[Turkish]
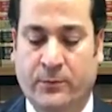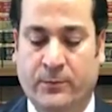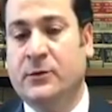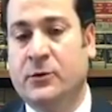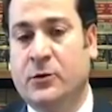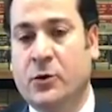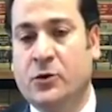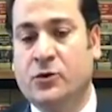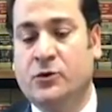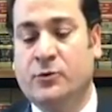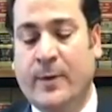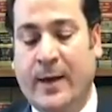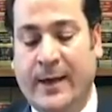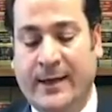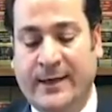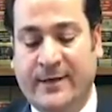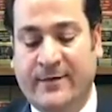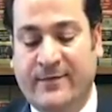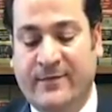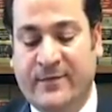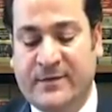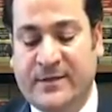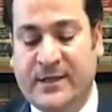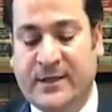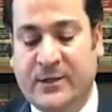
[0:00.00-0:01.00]

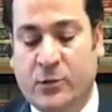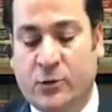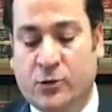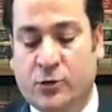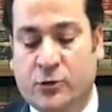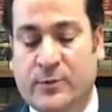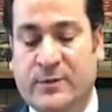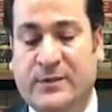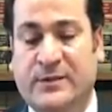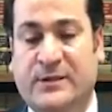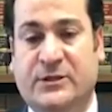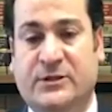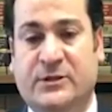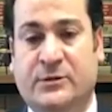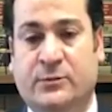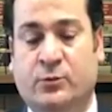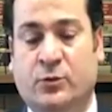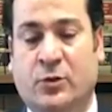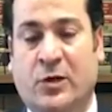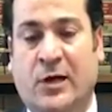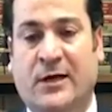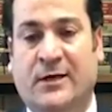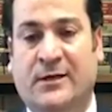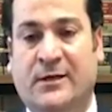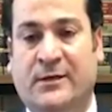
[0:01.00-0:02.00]
Göçmenlik vize görüşmesi için,
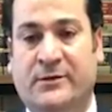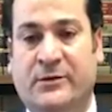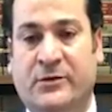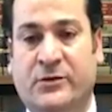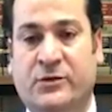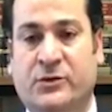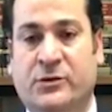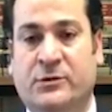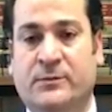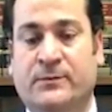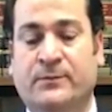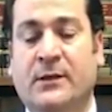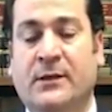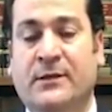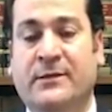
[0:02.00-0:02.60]
mülakatı için